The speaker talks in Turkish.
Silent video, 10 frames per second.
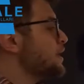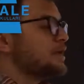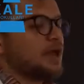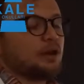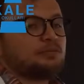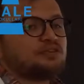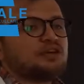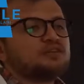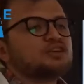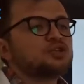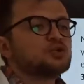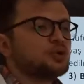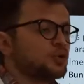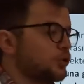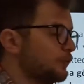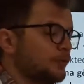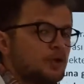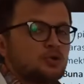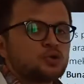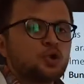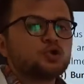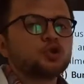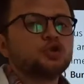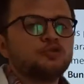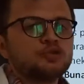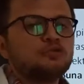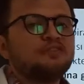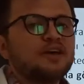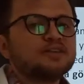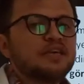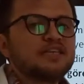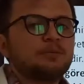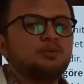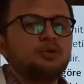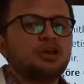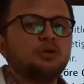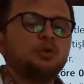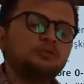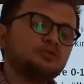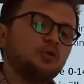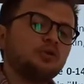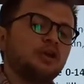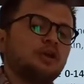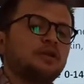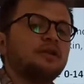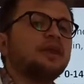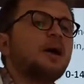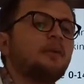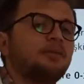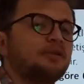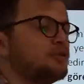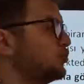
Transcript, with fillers: Yani bize kısaca şunu diyor. Çocuk nüfusu fazla ise bir ülke diyor. Biz o ülkeyle ilgili ne yapabiliriz